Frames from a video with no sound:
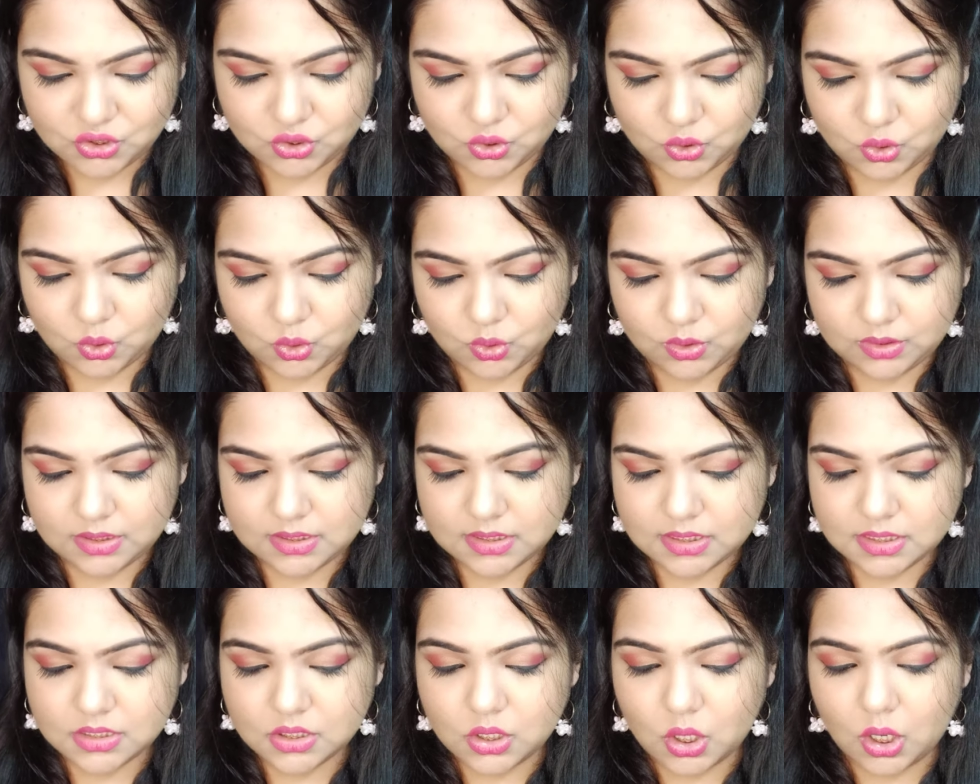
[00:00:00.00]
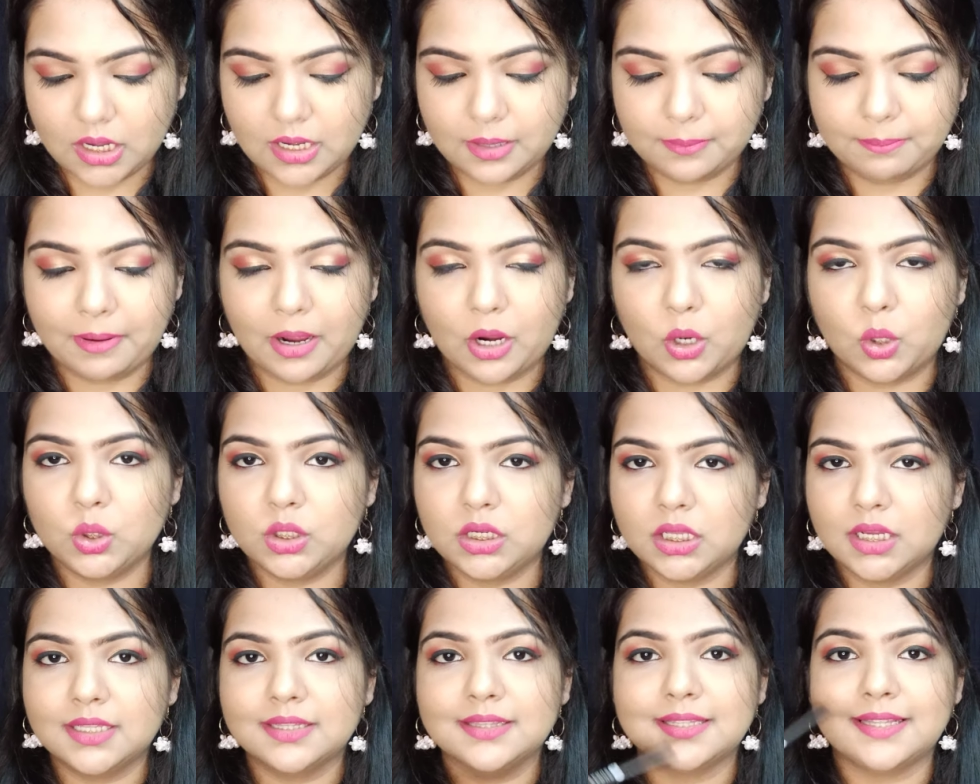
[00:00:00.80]
सो दिस इज ऑल
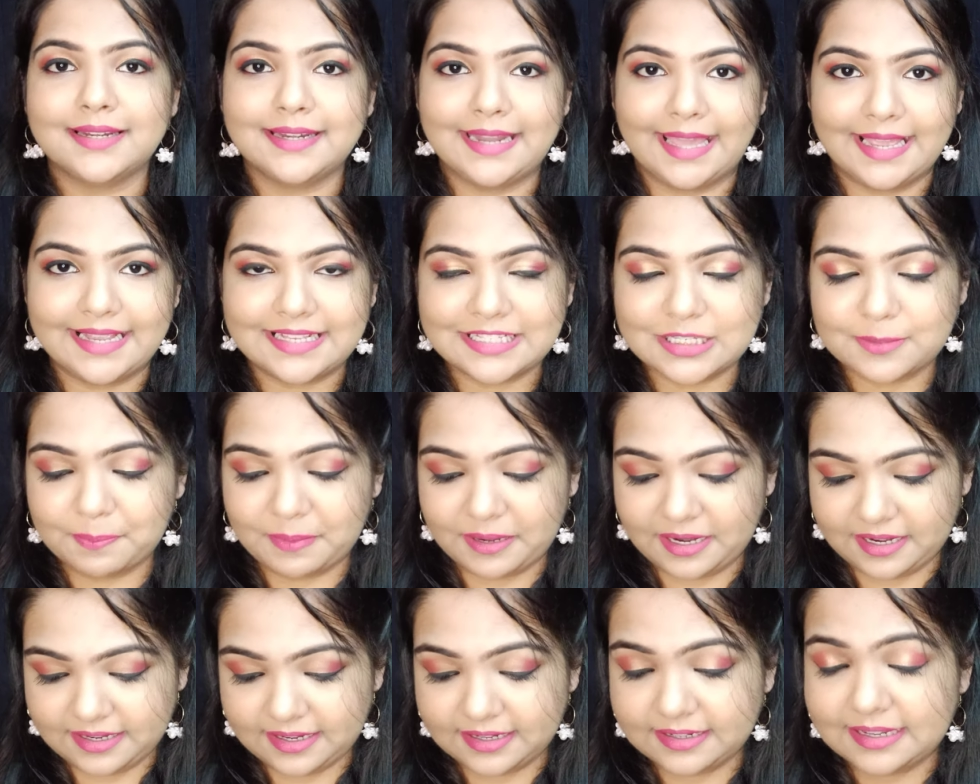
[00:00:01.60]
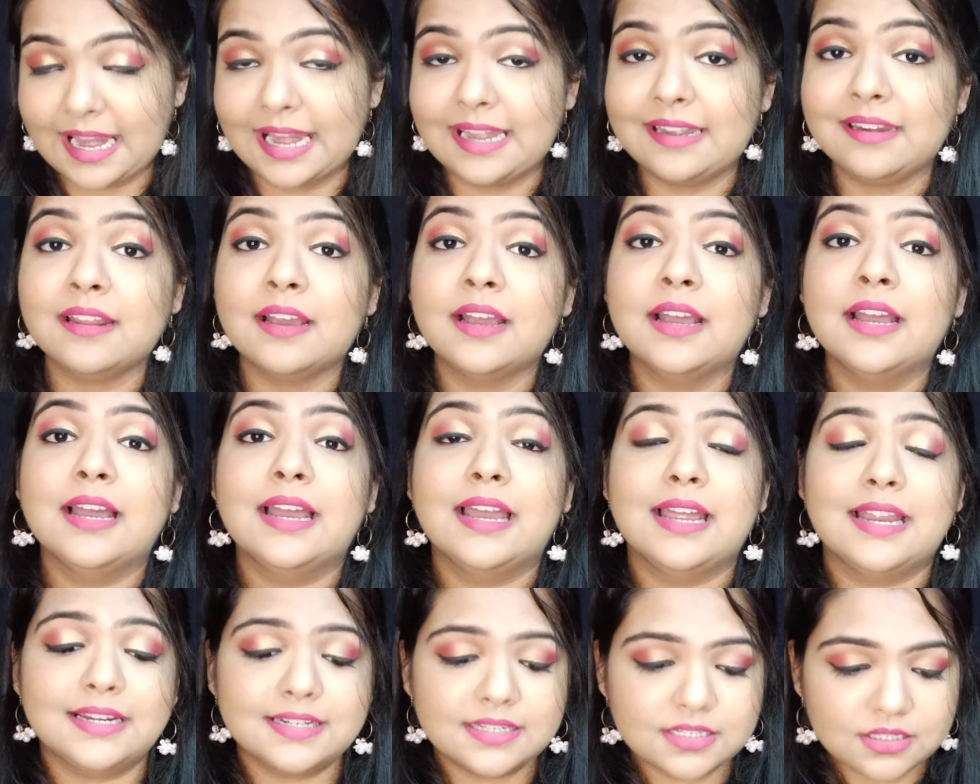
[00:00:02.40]
अबाउट द नेक्स्ट प्रोडक्ट एंड
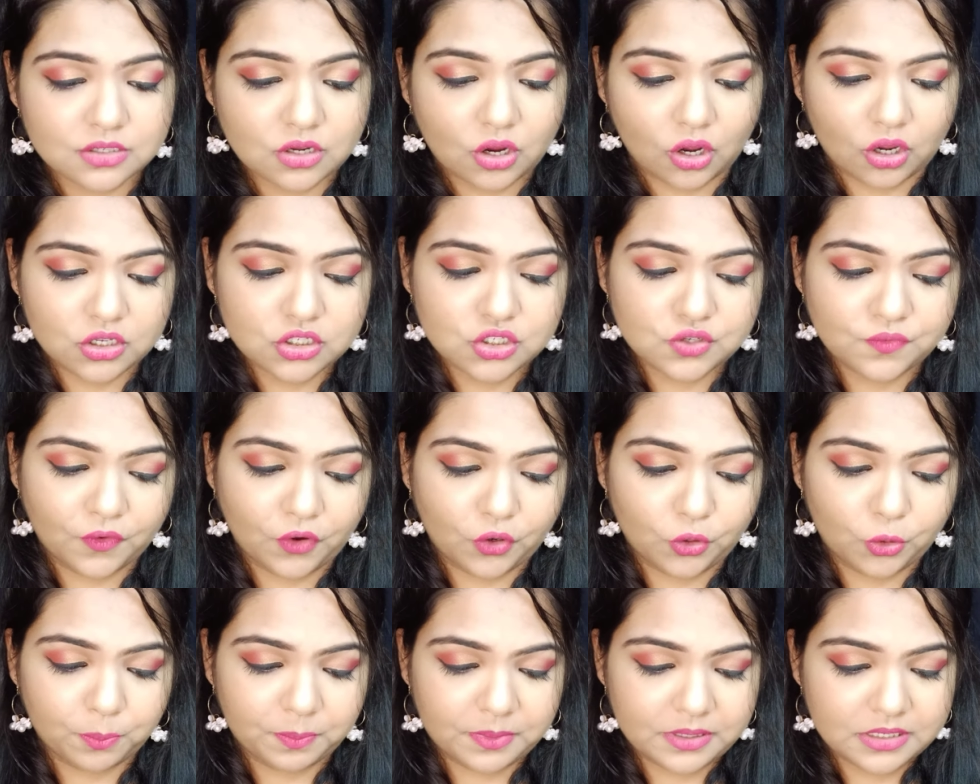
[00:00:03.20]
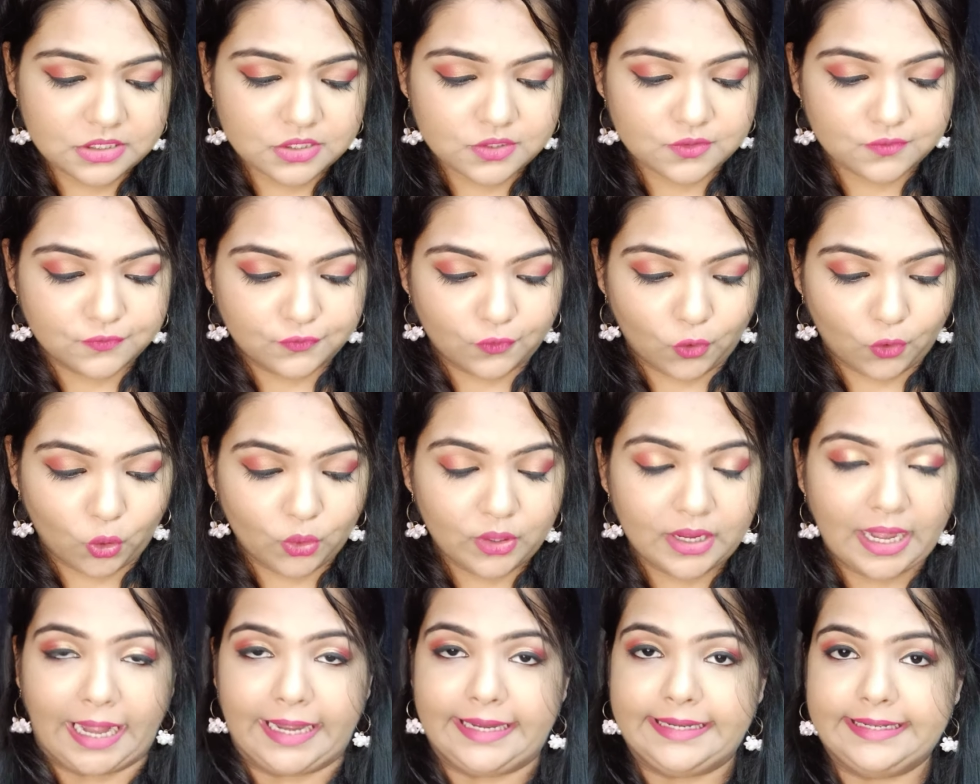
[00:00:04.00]
इट्स कॉस्ट फॉर रुपीज़
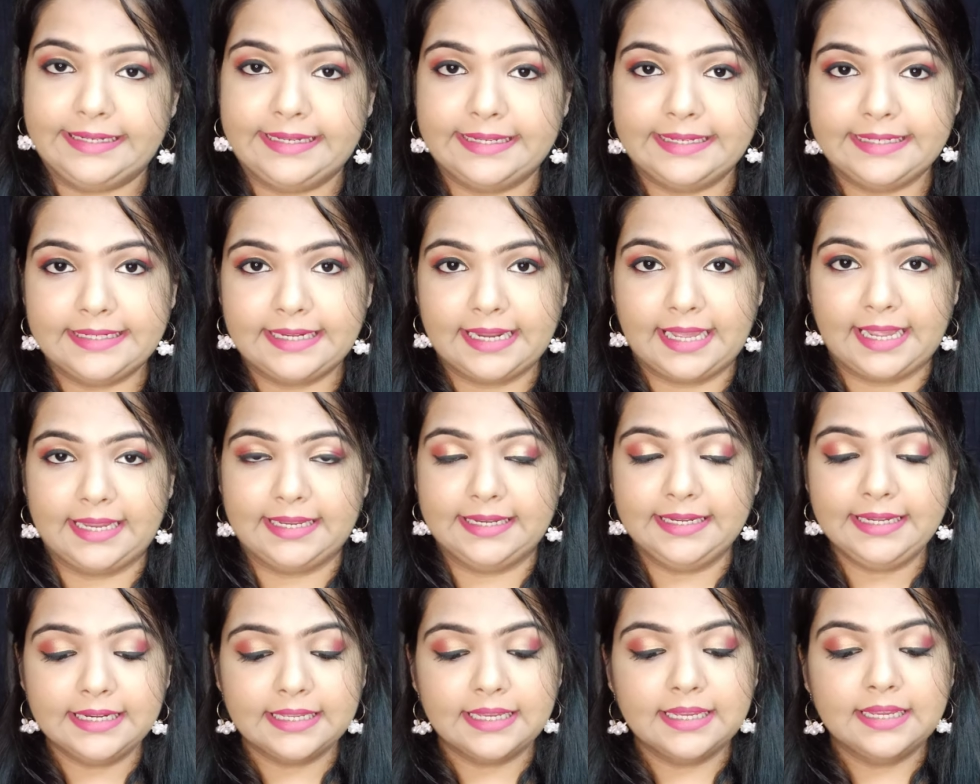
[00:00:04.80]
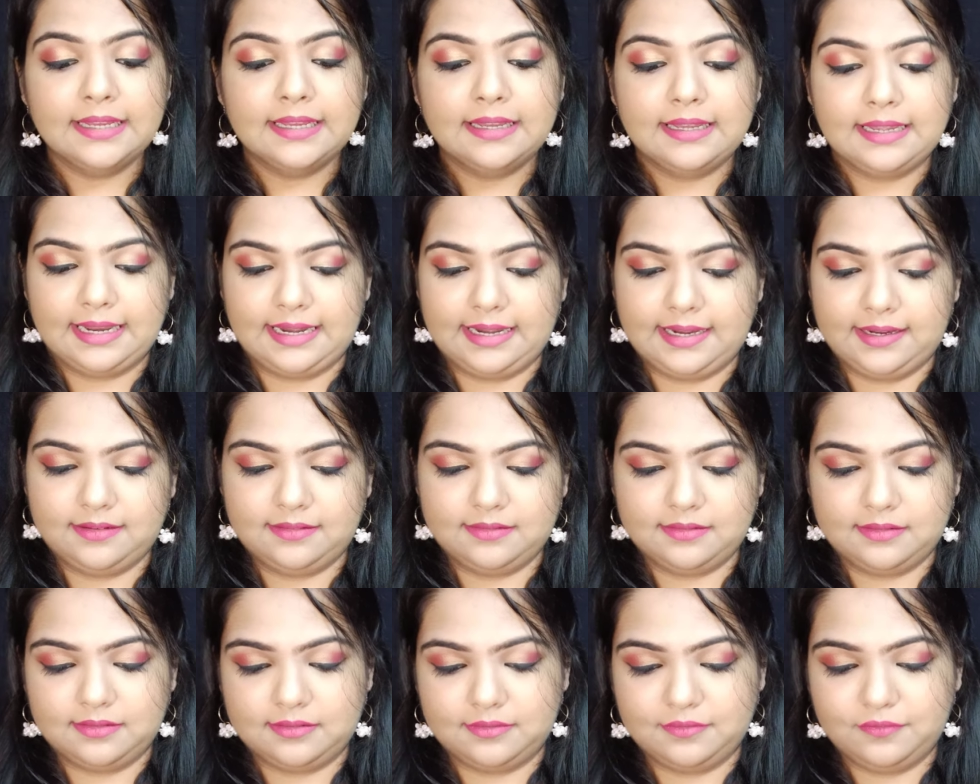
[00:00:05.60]
फोर नाइन्टी नाइन
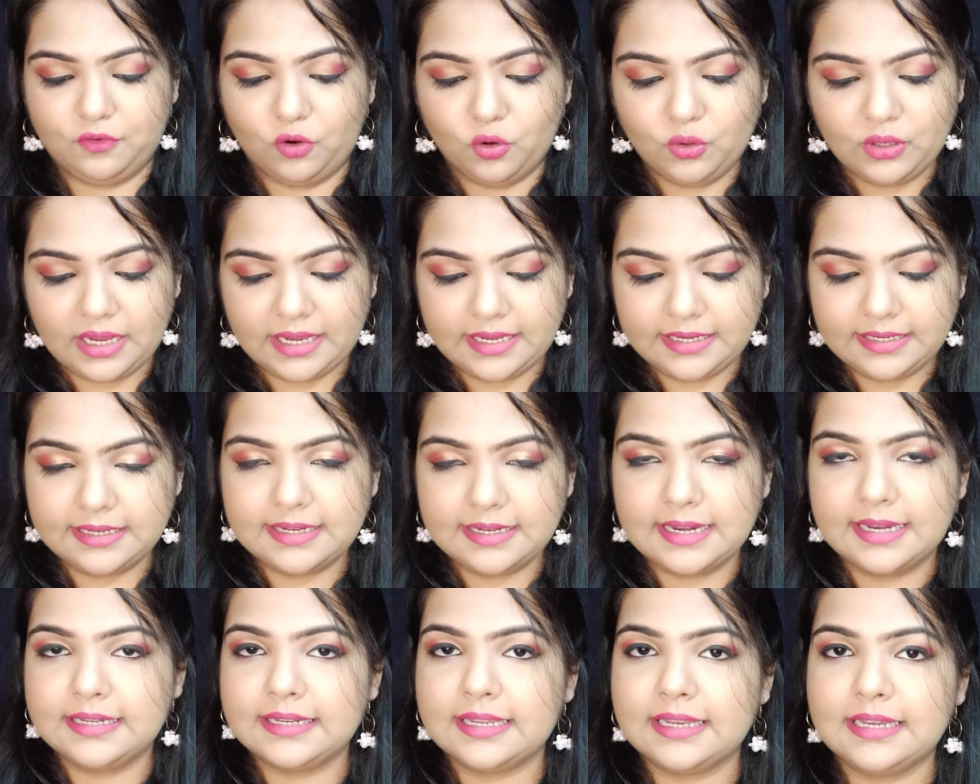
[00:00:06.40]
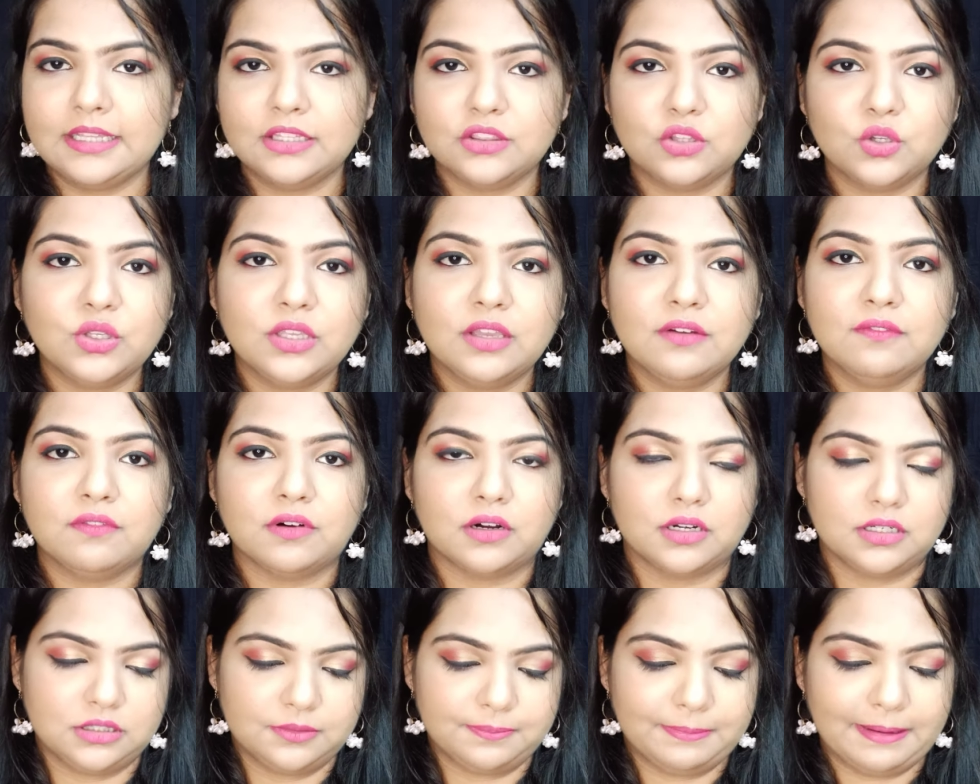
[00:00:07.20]
एंड फोर नाइन्टी नाइन के लिए तो ये
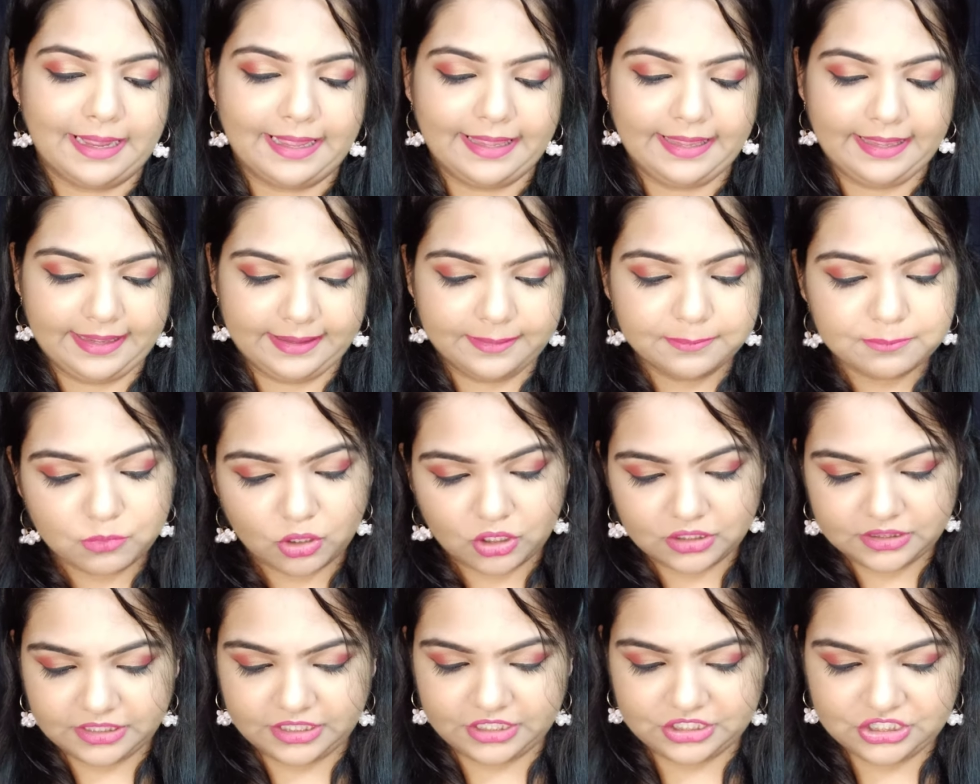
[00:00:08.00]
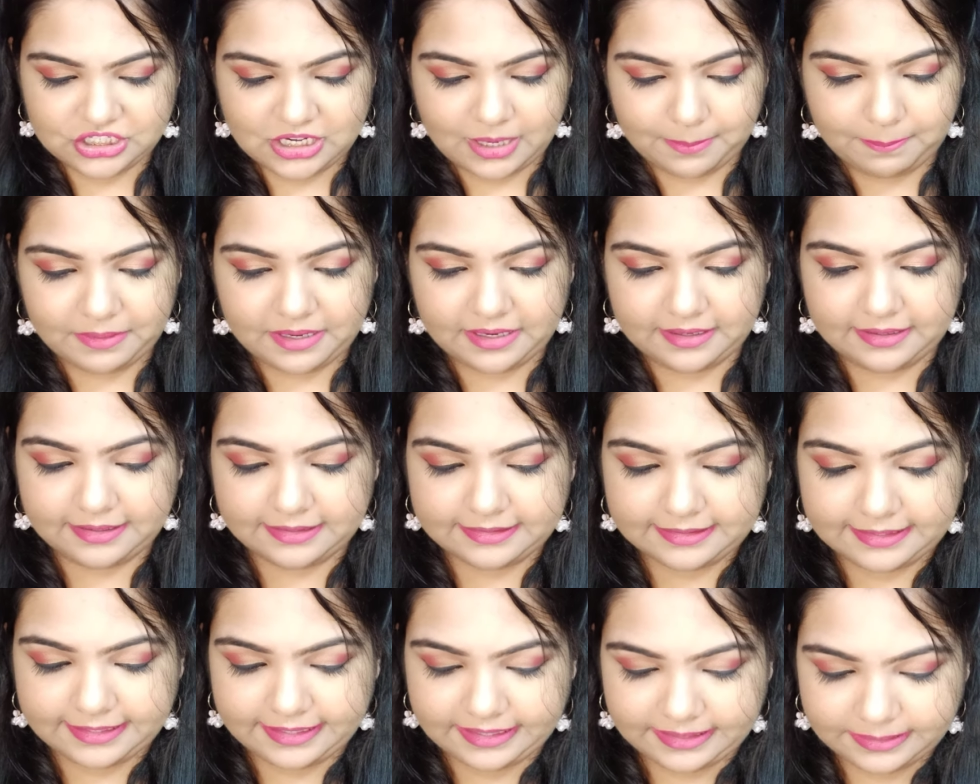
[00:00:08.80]
वर्थ बाय है बहुत ही अच्छा
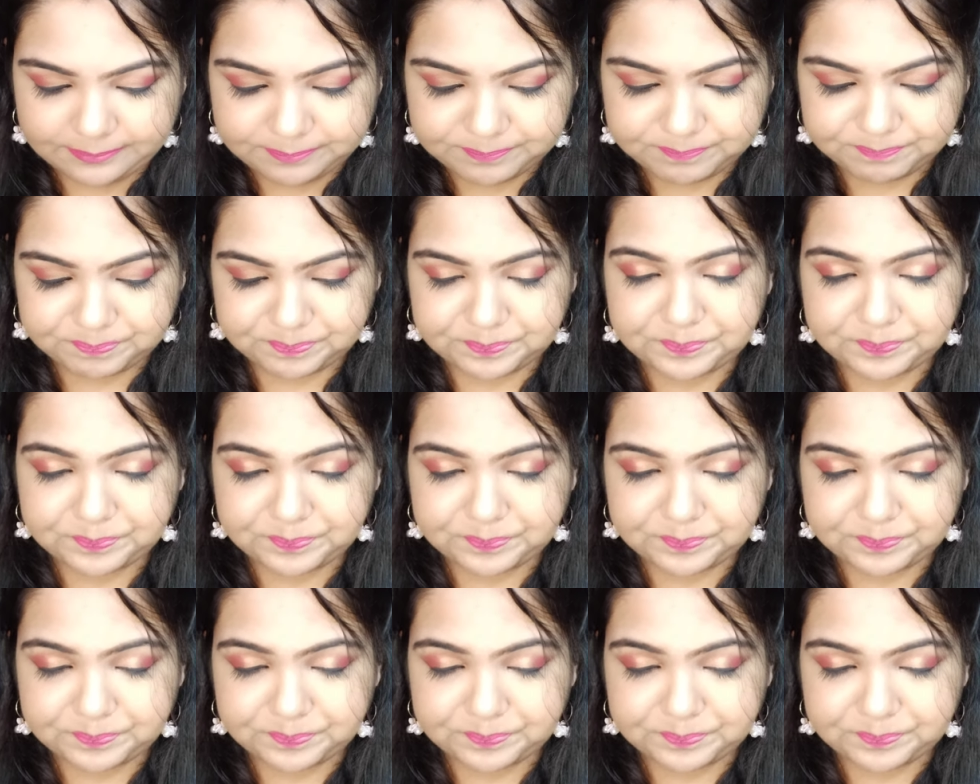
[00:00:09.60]
प्रोडक्ट है